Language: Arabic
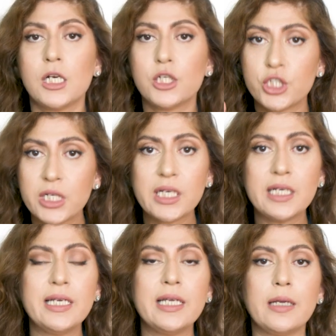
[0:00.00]

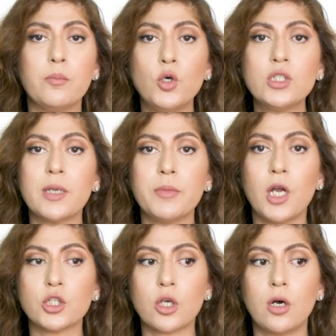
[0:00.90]
الشيء اللي معظم
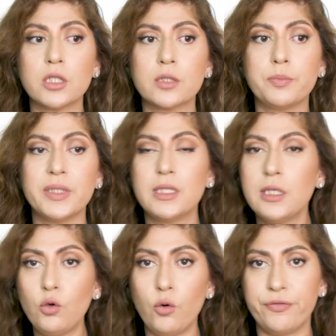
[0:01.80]
الأشخاص
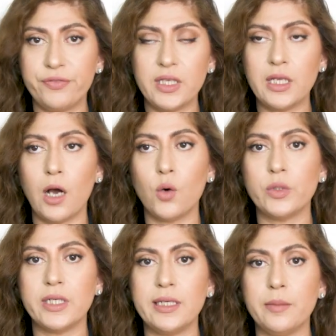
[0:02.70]
بيضيعوا فيه
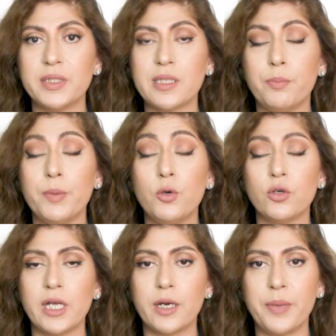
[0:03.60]
أو يلي بيسبب
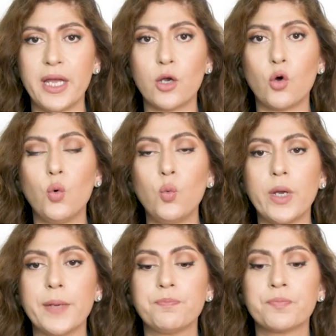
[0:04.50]
لهم إرباك
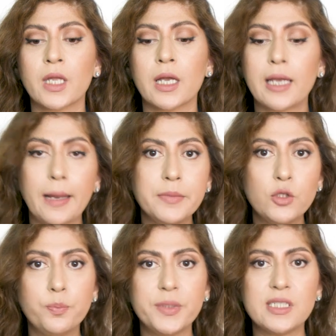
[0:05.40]
هو كم
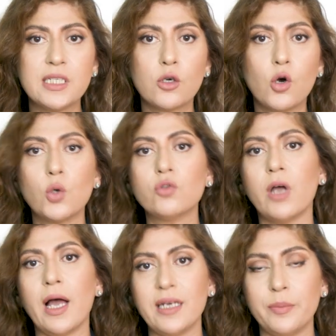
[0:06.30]
يو بي سي
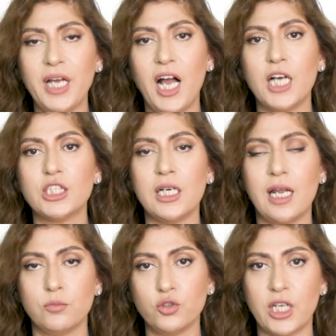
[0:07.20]
كود انا بحاجه
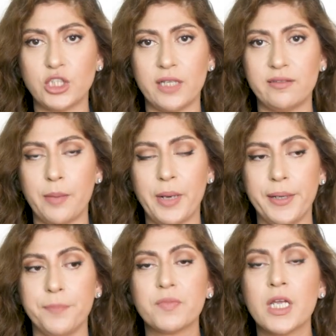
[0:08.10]
للمنتجات
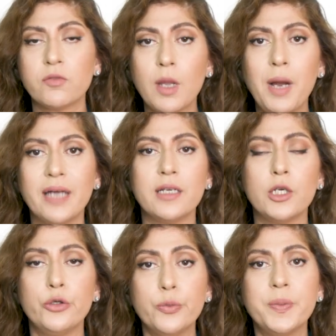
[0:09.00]
تبعي طبعا
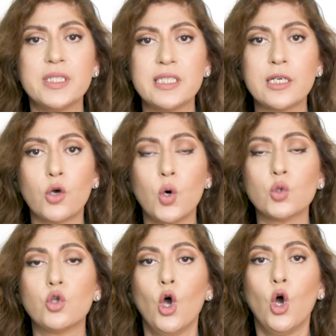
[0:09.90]
اليو بي سي
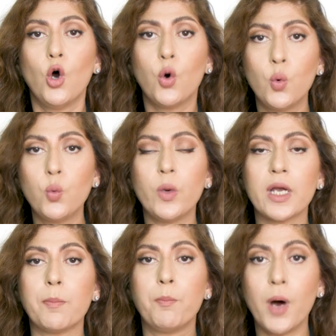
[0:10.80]
كود هو
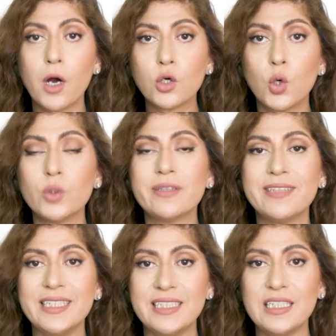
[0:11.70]
باركود
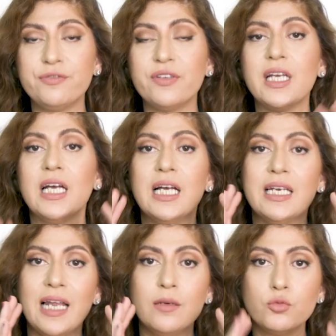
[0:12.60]
تعريفي
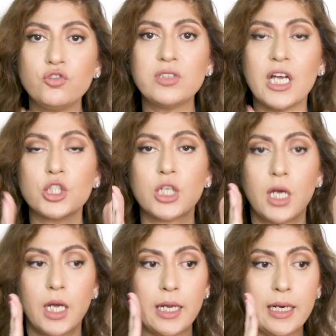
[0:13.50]
للمنتج
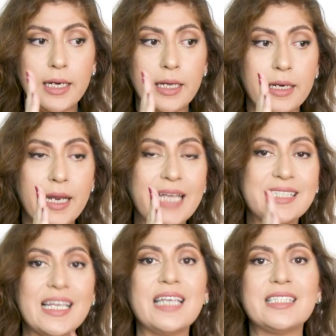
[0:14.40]

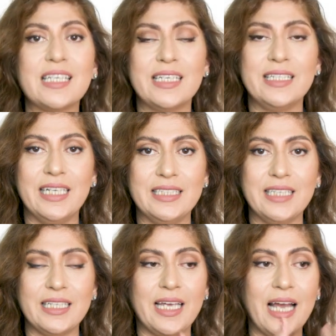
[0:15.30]
الاساسي اللي
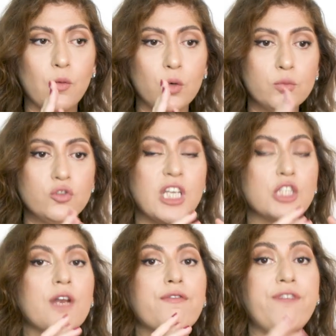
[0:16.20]
عندنا اياه او
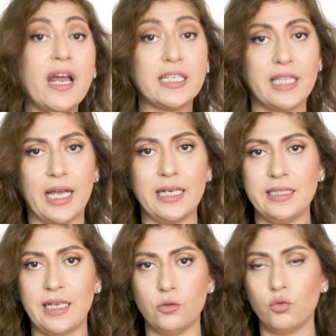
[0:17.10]
المنتج الفردي
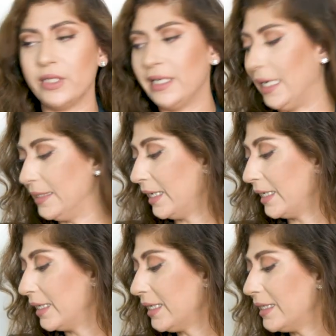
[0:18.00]
خلينا نقول اللي عندنا
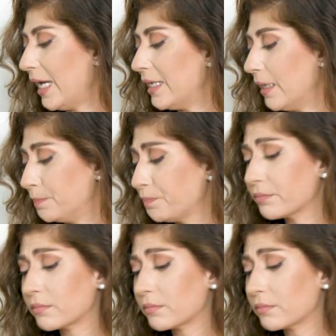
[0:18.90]
اياه يعني انا